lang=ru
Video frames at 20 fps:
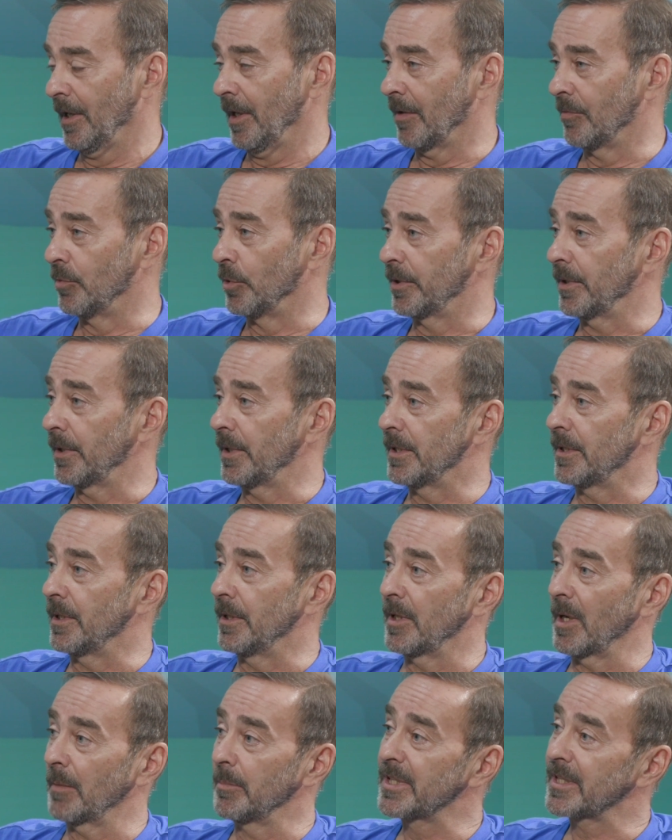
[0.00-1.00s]
Вот. И
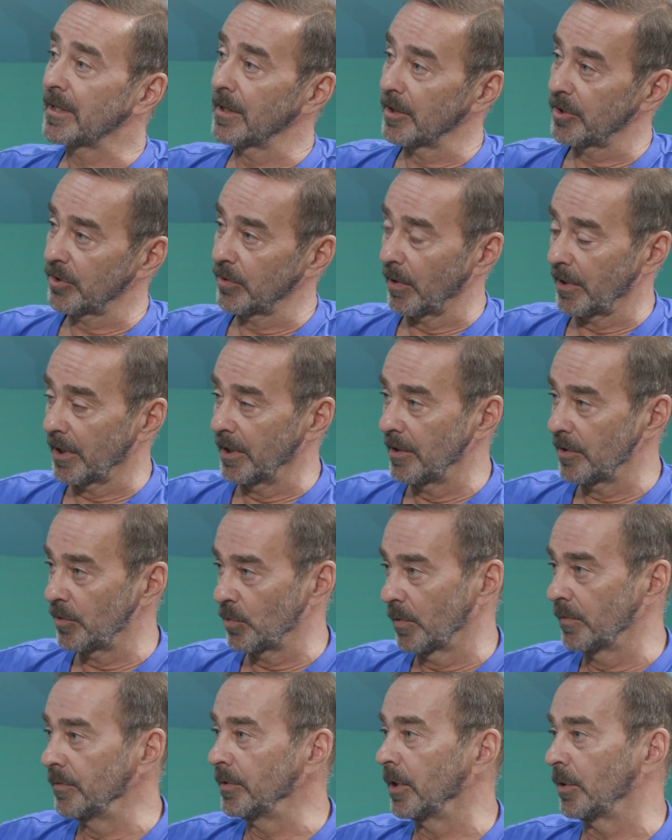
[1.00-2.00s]
я бы сказал, что
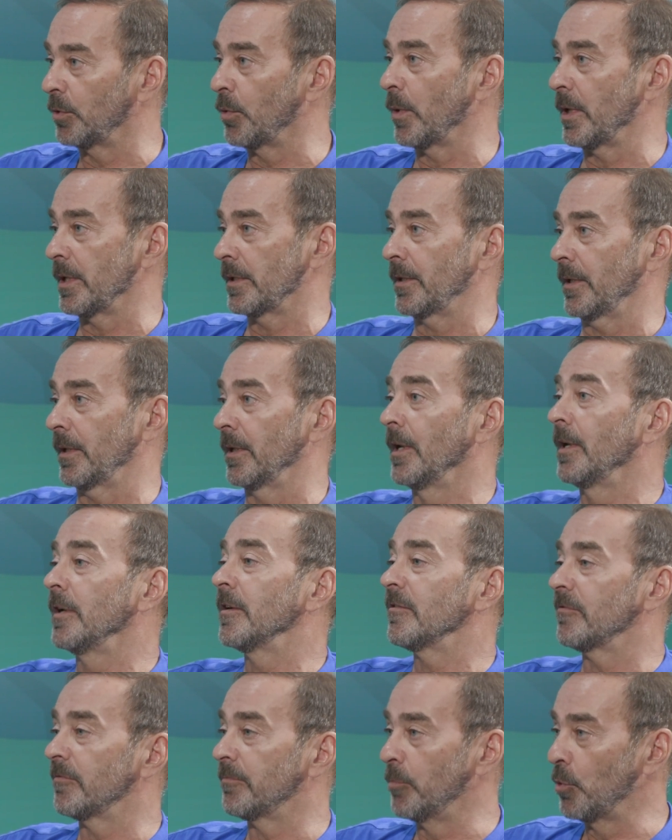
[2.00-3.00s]
организованные туристы
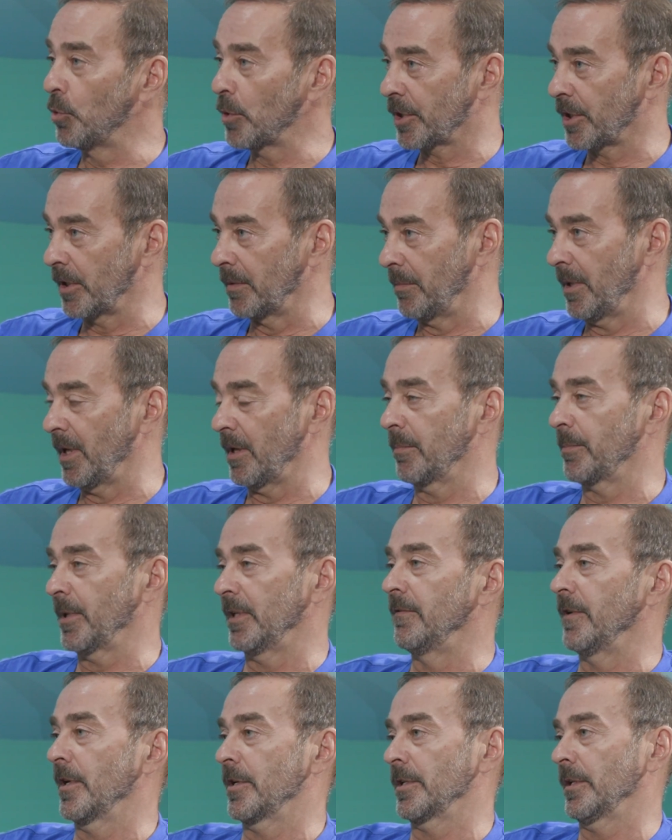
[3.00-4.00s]
в большей мере
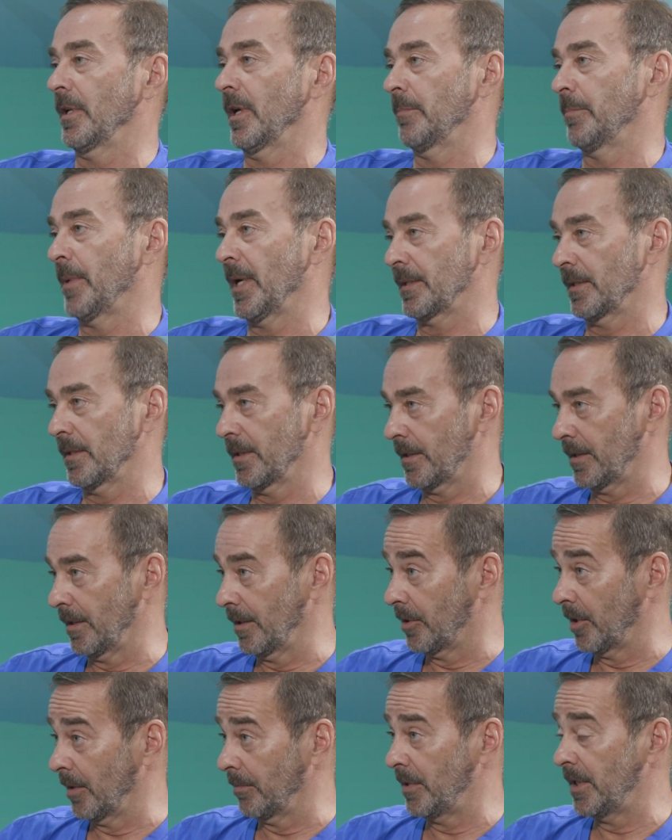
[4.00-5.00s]
подвержены
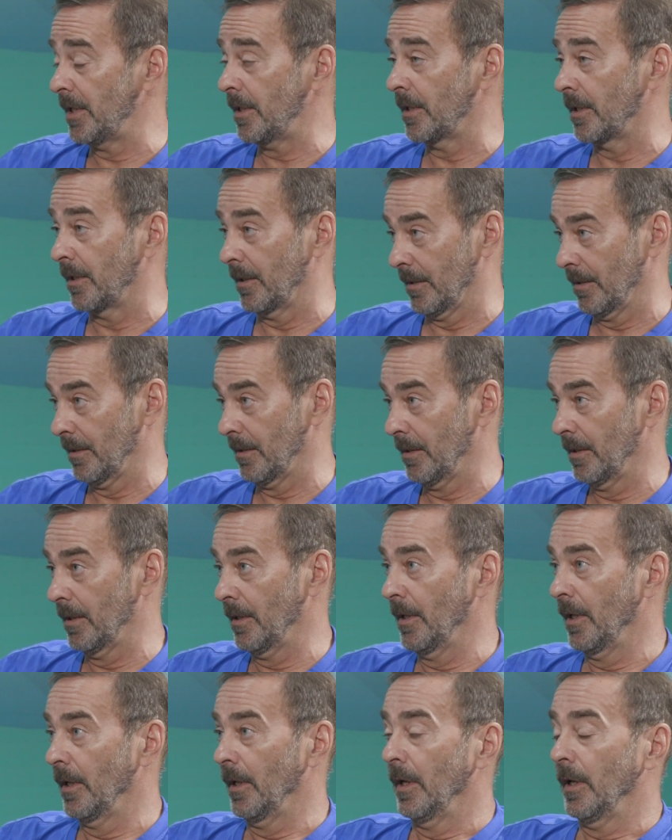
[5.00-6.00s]
опасности, чем дикие.
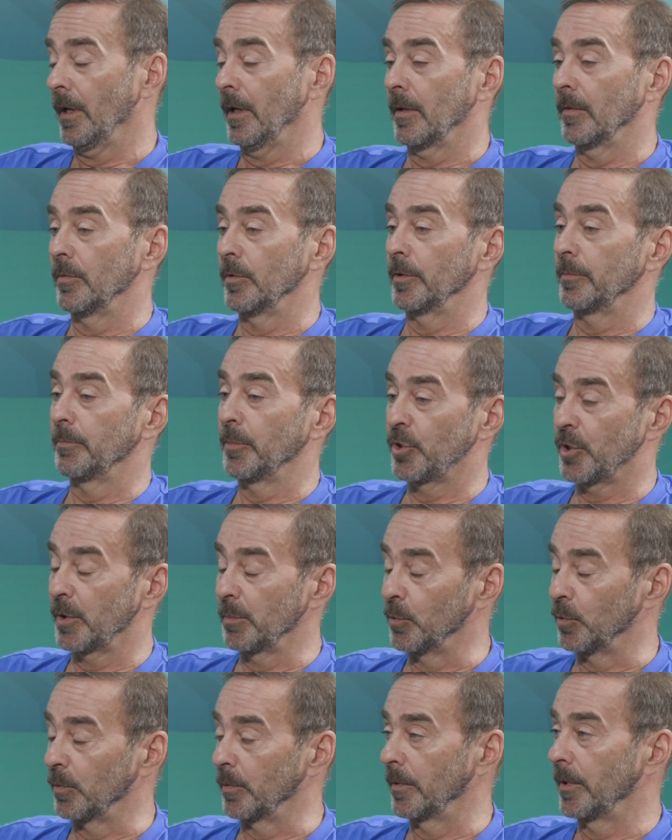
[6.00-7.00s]
Вот.
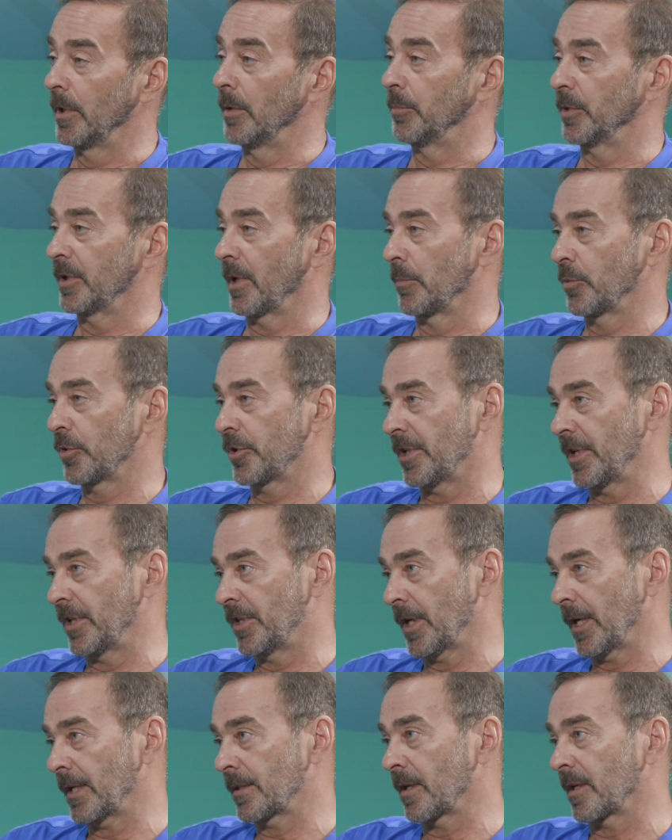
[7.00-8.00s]
Почему? Почему? Потому что
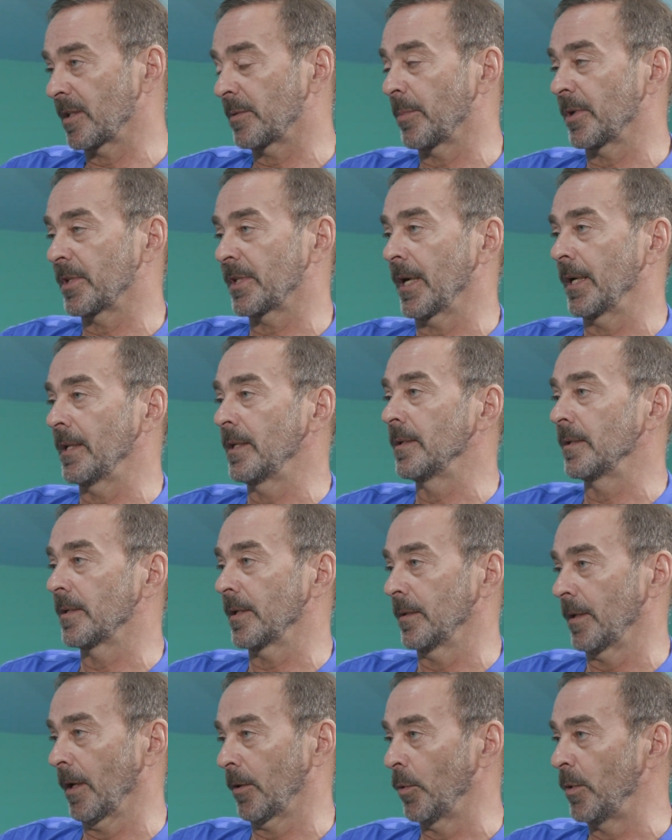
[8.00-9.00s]
сейчас
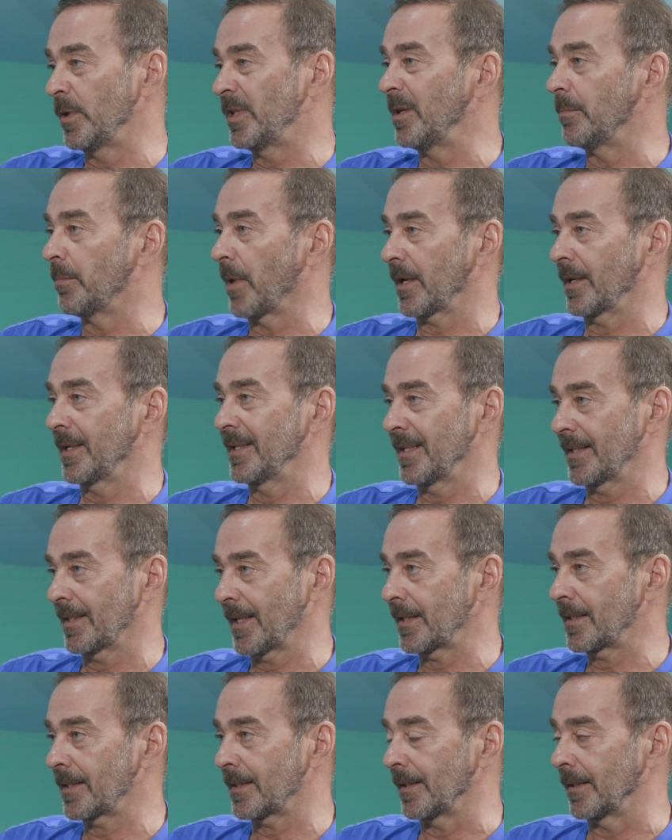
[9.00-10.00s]
распространился такой тип
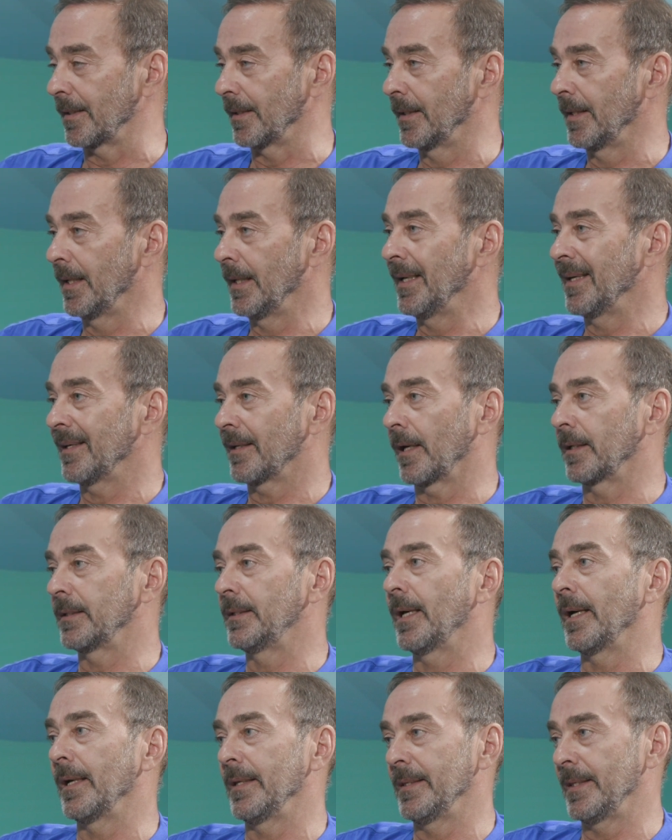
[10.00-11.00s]
организации,
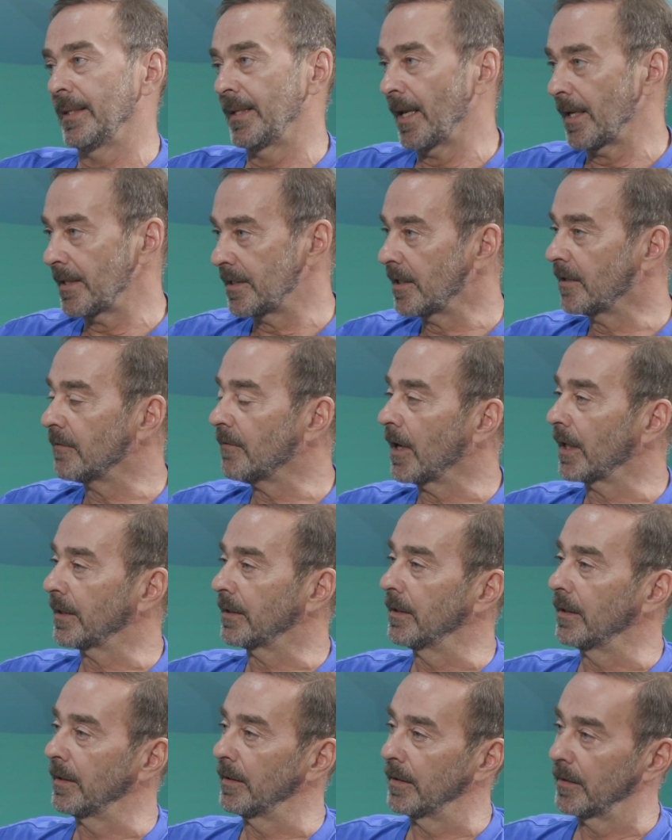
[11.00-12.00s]
когда
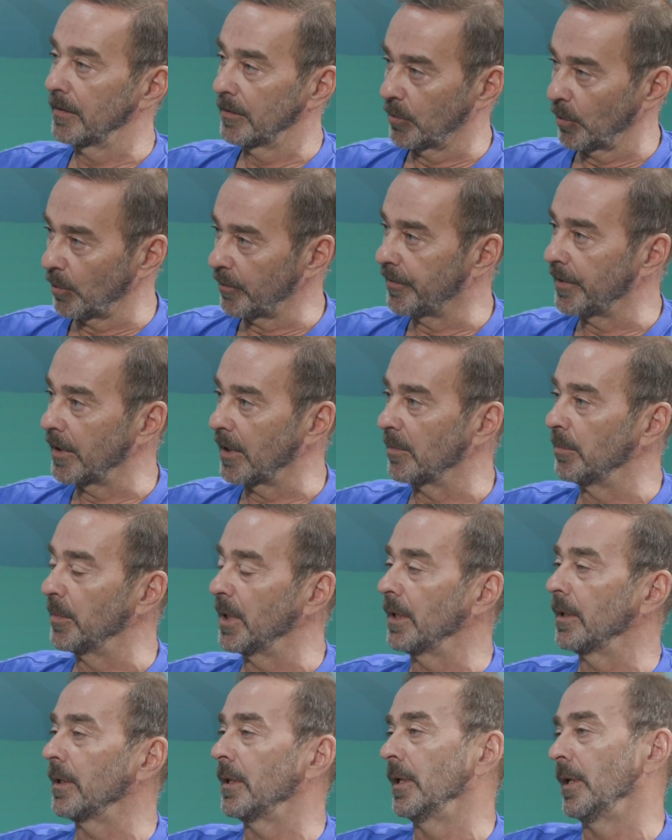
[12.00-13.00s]
неадекватные
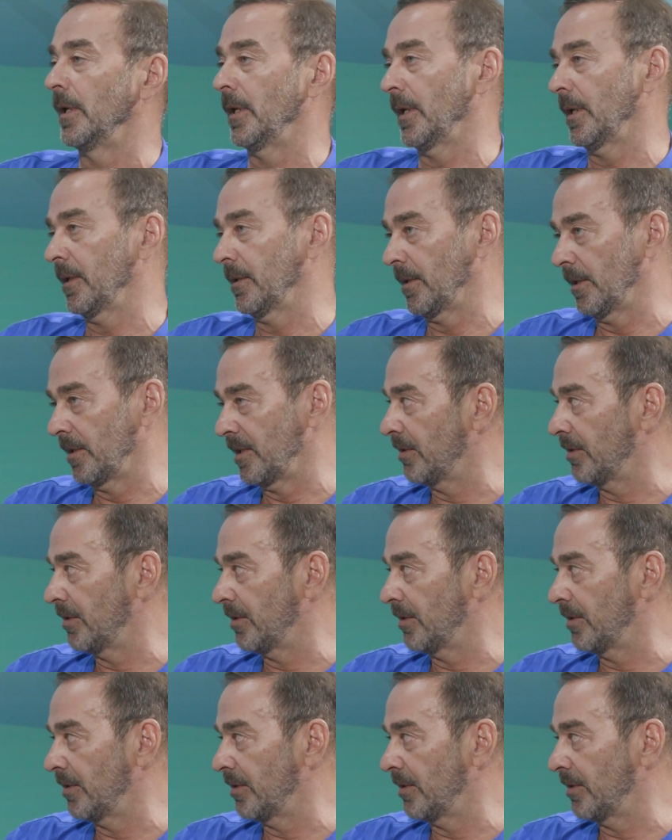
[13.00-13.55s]
турфирмы или